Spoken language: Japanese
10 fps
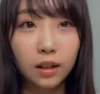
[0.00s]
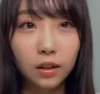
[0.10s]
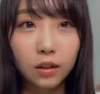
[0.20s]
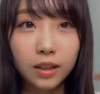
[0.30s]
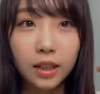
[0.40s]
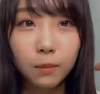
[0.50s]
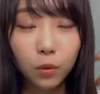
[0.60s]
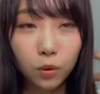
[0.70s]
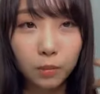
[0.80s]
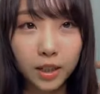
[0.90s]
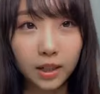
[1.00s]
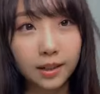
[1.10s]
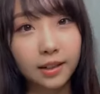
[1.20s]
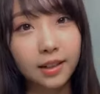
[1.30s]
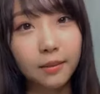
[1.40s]
星投げ完了
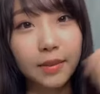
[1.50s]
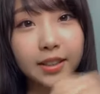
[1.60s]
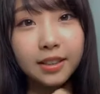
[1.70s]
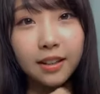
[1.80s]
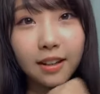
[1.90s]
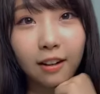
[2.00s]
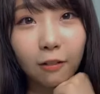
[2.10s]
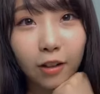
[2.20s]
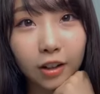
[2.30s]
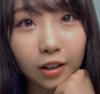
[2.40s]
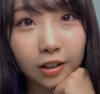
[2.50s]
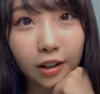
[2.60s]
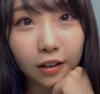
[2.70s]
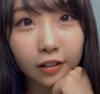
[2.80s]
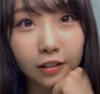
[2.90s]
磯風さんありがとうございます